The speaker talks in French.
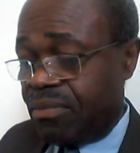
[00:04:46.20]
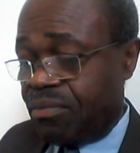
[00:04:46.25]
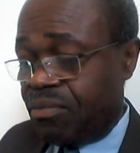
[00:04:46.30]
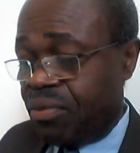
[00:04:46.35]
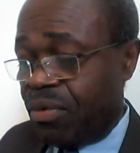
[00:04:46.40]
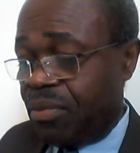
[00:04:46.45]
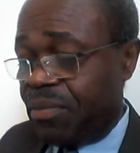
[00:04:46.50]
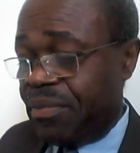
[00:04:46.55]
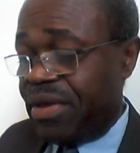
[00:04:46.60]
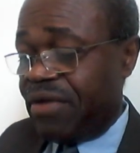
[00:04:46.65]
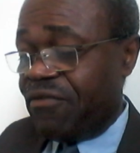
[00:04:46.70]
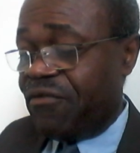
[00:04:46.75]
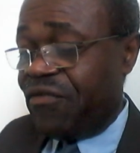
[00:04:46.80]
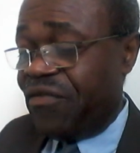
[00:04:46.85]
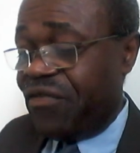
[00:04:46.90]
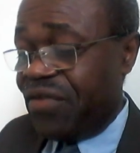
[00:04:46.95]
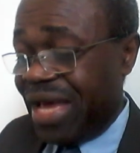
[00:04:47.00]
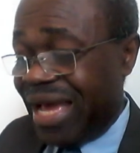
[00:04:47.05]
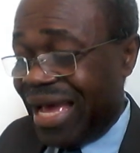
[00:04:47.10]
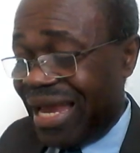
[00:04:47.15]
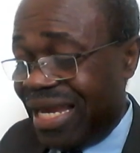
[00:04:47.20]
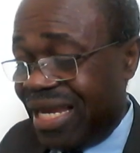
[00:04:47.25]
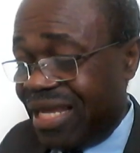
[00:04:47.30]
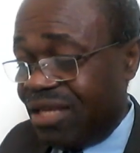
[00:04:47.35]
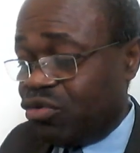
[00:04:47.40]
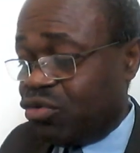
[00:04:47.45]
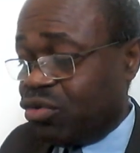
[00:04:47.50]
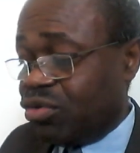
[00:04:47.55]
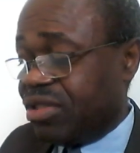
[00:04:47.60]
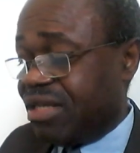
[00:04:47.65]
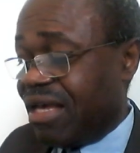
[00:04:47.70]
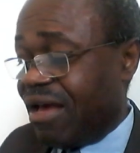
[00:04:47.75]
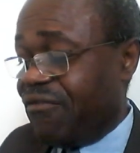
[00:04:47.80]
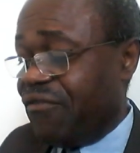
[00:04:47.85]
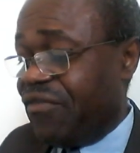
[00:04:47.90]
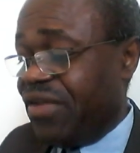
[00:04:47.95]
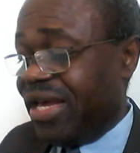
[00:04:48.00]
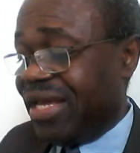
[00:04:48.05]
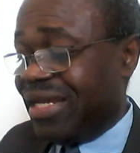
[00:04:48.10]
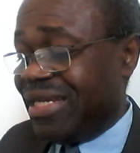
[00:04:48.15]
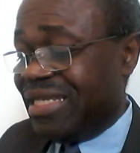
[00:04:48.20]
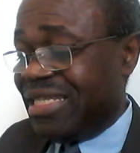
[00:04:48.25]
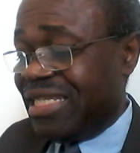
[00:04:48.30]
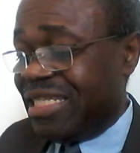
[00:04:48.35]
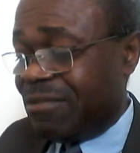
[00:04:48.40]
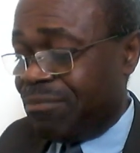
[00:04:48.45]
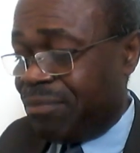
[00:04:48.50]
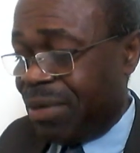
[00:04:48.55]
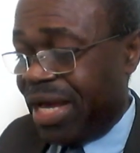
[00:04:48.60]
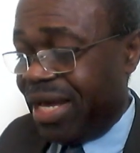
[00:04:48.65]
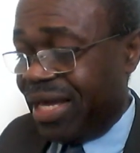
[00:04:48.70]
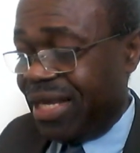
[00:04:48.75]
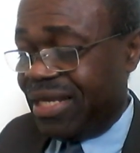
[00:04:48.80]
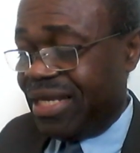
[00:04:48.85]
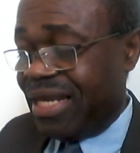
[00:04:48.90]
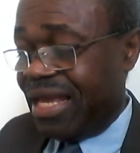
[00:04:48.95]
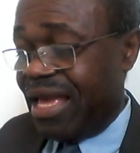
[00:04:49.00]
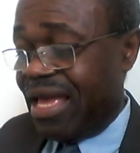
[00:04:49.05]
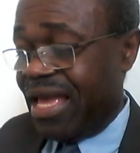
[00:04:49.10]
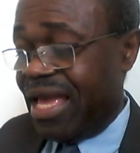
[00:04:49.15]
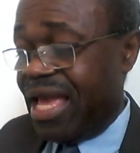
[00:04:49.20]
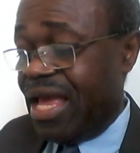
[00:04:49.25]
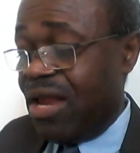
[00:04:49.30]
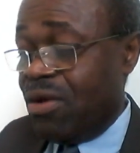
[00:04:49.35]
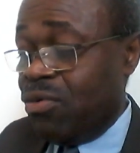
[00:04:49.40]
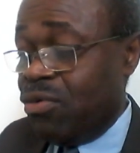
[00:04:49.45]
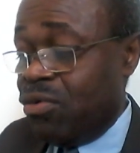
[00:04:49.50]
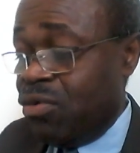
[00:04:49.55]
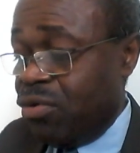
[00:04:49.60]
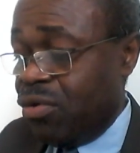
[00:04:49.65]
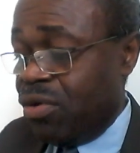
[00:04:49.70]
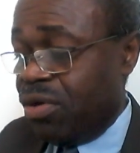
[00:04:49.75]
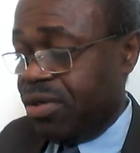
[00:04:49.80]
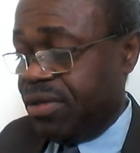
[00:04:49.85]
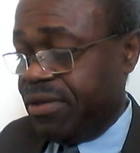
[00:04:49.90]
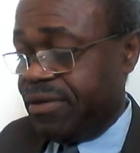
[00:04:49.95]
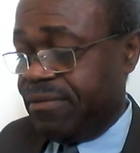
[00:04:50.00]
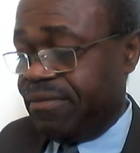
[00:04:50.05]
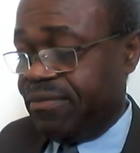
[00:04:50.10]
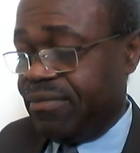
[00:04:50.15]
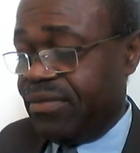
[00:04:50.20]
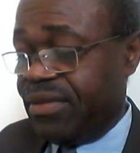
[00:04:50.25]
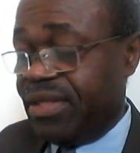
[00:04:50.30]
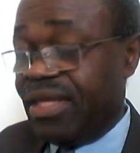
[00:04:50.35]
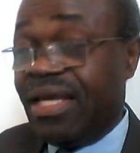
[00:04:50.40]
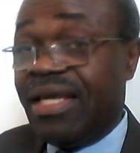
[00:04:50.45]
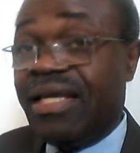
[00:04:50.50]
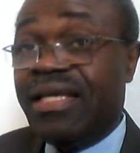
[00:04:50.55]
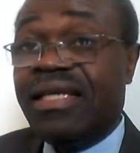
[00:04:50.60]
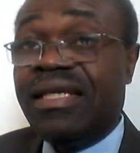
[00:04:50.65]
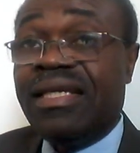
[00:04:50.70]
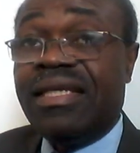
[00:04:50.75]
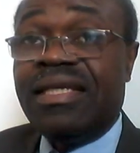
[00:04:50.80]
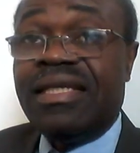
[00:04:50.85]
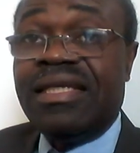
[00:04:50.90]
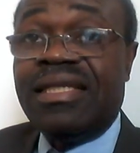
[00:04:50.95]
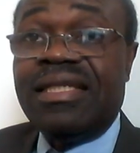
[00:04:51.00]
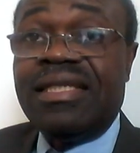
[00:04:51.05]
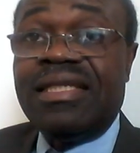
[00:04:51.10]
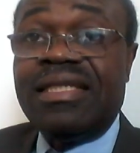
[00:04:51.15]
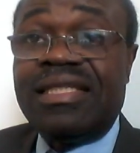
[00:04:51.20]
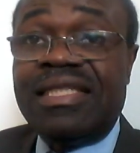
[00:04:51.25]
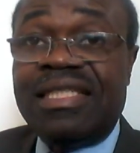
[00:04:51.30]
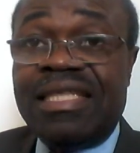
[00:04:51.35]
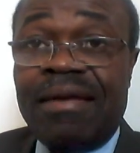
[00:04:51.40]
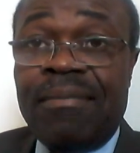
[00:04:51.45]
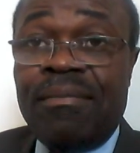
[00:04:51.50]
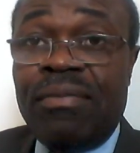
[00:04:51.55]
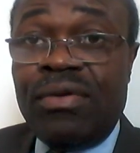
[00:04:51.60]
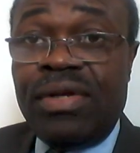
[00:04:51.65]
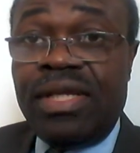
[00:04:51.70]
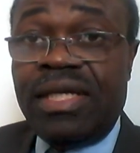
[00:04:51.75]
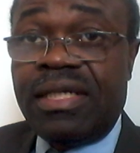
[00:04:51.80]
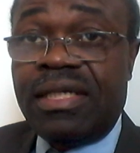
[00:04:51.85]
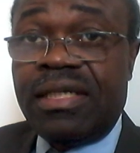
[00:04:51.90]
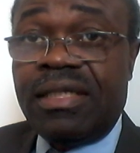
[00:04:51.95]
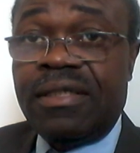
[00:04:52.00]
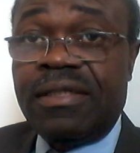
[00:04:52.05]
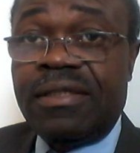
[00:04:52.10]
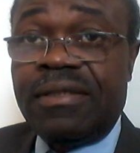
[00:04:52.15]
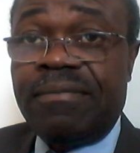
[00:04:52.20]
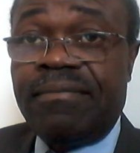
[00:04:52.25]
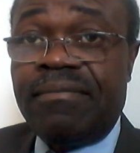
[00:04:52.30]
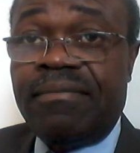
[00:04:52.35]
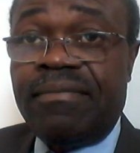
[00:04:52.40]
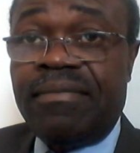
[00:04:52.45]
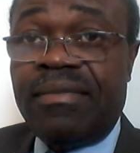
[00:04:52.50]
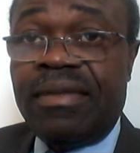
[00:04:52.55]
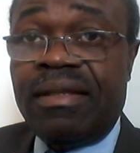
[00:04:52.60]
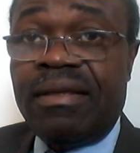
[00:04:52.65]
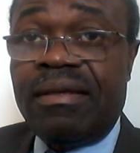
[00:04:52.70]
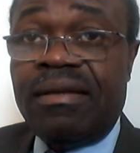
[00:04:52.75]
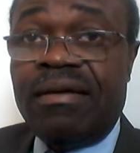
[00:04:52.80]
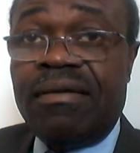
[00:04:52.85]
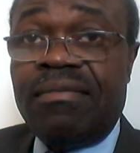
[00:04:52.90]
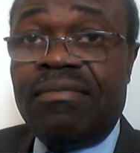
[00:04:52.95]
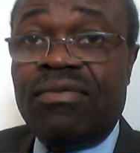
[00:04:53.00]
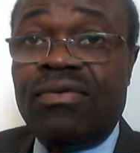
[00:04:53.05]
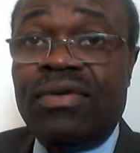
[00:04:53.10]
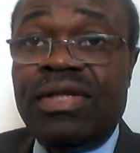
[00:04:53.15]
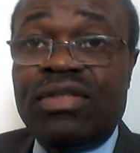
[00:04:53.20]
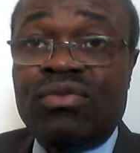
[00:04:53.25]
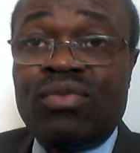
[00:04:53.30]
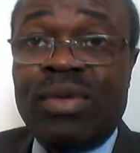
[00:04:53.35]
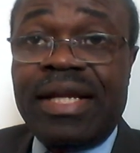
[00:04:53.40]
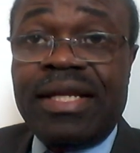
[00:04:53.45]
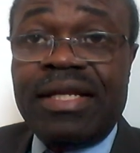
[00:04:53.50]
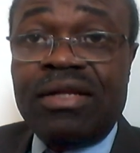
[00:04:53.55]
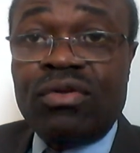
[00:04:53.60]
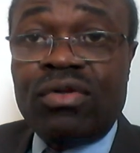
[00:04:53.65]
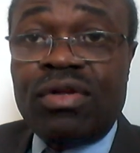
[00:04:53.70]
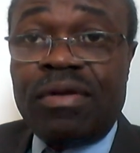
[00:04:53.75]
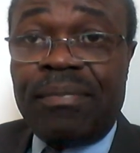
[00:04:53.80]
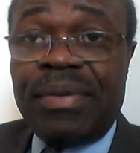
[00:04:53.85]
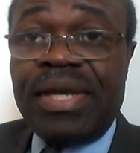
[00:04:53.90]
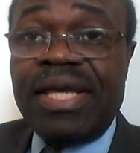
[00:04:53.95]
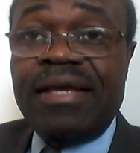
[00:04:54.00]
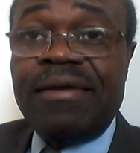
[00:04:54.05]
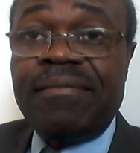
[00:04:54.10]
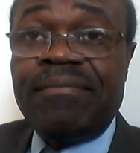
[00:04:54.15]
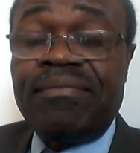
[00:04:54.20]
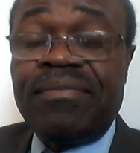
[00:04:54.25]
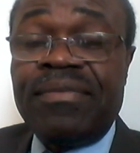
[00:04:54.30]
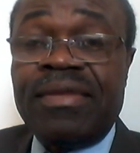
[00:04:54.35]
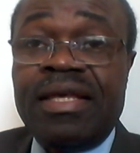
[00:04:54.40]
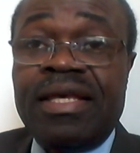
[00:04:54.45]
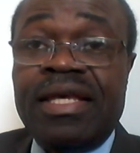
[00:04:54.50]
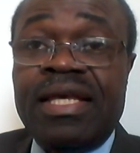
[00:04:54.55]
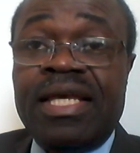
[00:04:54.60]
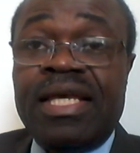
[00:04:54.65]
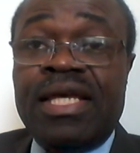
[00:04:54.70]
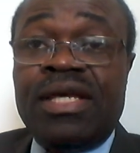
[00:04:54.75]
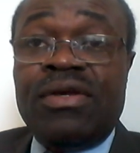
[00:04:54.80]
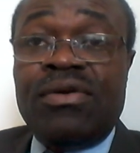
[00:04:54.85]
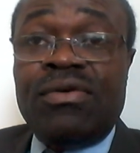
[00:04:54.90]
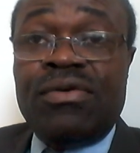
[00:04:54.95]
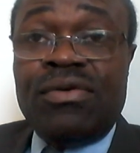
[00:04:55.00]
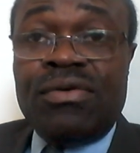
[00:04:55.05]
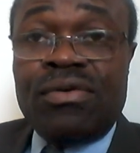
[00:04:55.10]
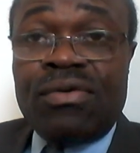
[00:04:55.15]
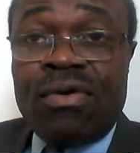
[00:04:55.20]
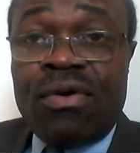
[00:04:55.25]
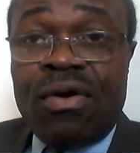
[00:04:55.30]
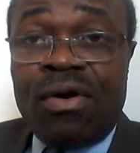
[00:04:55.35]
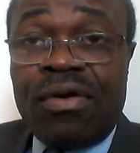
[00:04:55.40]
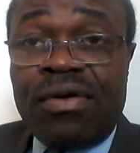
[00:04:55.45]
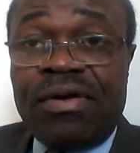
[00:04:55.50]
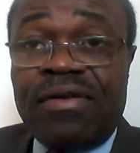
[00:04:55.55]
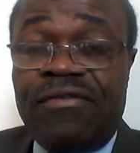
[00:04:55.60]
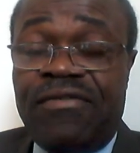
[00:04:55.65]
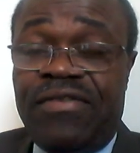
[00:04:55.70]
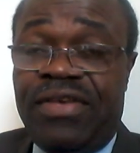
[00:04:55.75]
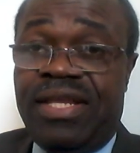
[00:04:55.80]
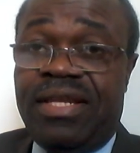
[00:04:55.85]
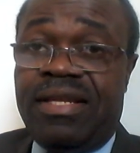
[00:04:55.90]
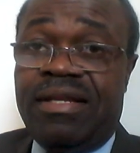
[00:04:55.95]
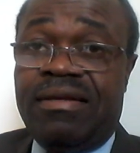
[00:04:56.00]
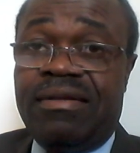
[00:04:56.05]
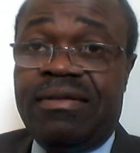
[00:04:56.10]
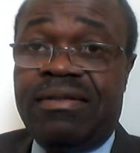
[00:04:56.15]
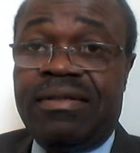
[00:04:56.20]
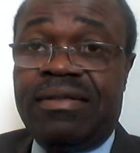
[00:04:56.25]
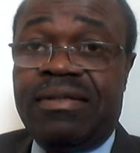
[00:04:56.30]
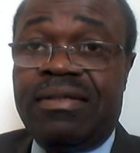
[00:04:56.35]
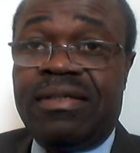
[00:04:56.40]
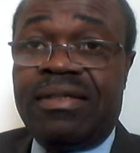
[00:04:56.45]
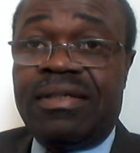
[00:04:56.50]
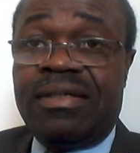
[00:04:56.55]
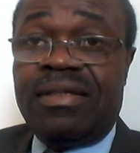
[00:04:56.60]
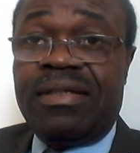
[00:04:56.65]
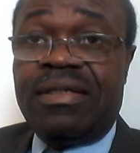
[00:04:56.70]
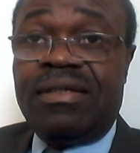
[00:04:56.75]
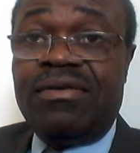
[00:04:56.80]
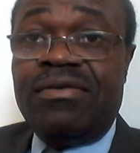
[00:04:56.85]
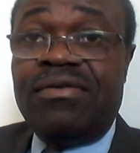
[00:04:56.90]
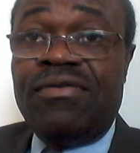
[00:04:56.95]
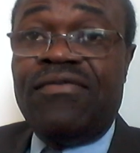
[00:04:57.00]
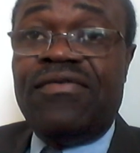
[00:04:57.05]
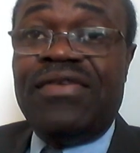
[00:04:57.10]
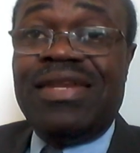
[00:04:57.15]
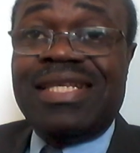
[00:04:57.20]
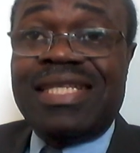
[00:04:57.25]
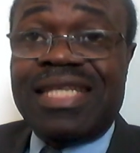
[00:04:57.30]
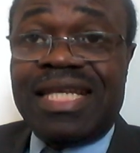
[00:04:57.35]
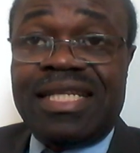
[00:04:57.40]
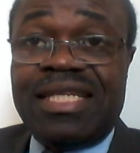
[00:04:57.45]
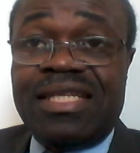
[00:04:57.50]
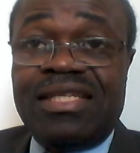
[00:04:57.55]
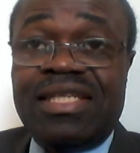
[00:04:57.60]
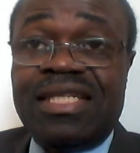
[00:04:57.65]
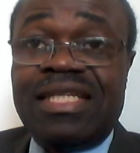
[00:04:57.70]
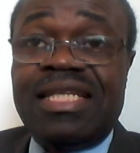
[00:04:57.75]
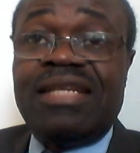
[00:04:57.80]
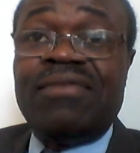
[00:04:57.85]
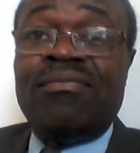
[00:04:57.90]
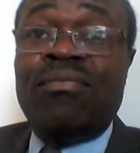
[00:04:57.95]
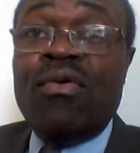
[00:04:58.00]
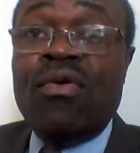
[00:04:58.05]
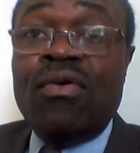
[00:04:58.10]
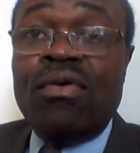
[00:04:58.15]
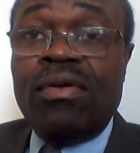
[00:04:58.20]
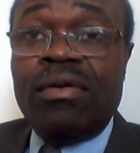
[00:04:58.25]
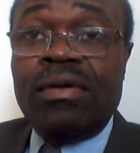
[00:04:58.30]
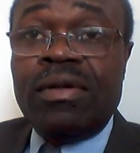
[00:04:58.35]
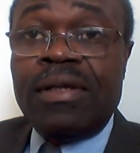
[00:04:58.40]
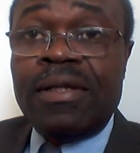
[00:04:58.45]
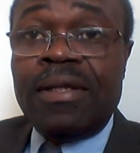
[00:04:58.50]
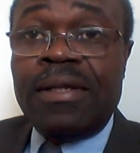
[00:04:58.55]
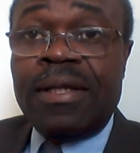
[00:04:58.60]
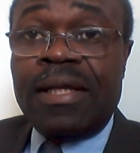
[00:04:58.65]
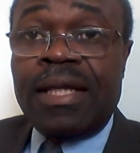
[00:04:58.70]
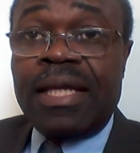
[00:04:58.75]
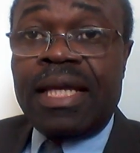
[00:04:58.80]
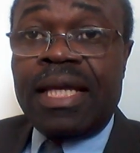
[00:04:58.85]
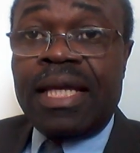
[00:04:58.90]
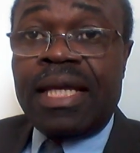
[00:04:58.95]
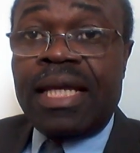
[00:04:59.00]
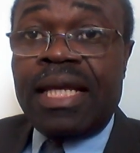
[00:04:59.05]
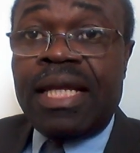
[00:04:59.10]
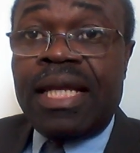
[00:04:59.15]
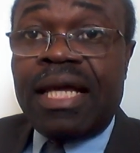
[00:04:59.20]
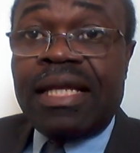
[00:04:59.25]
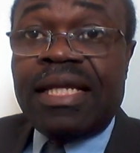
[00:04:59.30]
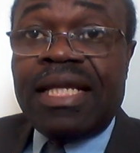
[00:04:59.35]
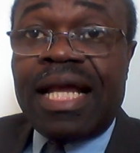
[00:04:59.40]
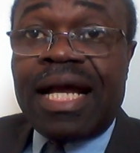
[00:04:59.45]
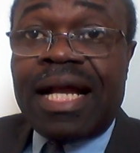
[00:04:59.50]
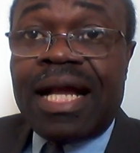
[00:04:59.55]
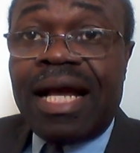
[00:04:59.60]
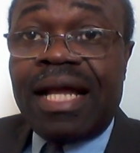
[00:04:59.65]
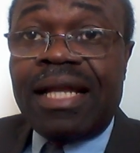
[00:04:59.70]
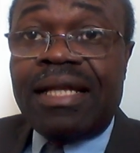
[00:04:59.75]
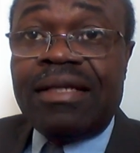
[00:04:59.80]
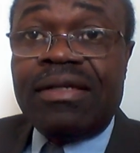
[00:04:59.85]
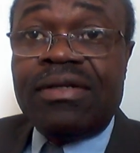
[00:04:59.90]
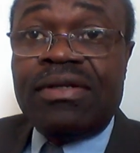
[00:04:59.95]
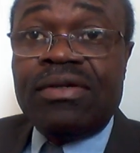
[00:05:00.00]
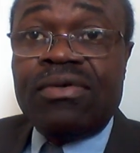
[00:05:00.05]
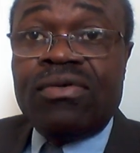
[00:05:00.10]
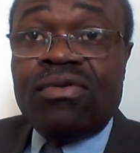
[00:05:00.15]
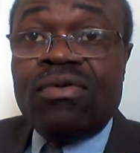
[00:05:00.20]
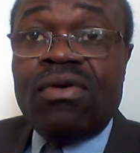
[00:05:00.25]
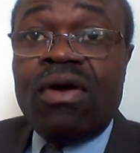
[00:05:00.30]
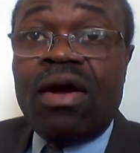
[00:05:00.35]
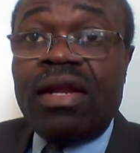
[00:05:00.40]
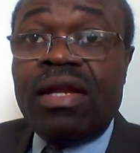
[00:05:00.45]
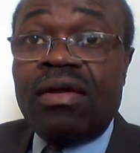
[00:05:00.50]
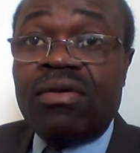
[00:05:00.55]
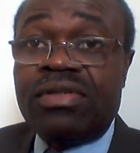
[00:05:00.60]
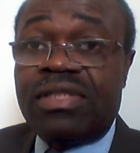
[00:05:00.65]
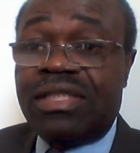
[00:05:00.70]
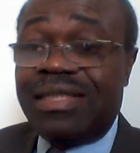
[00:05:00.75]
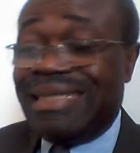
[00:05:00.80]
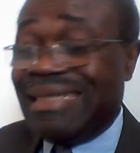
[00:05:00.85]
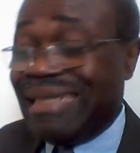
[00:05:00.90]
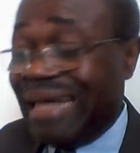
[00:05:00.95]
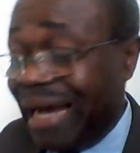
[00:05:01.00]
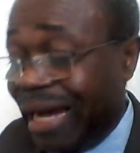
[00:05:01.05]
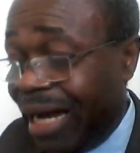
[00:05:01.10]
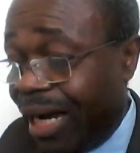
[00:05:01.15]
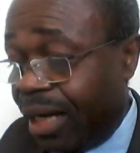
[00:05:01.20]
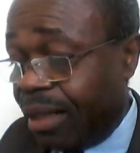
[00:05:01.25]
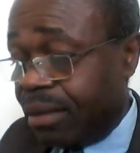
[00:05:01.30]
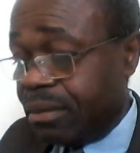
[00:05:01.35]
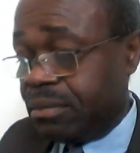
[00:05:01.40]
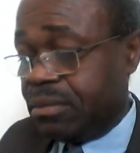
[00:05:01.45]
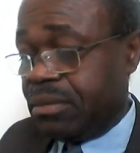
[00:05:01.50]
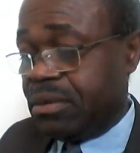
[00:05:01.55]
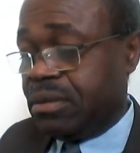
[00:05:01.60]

Bon, mais aller jusqu'à faire disparaître un lieu symbolique pour l'histoire de notre pays, une grande ville une ville stratégique de poules, Et là, de la carte de Google, on se dit, ah,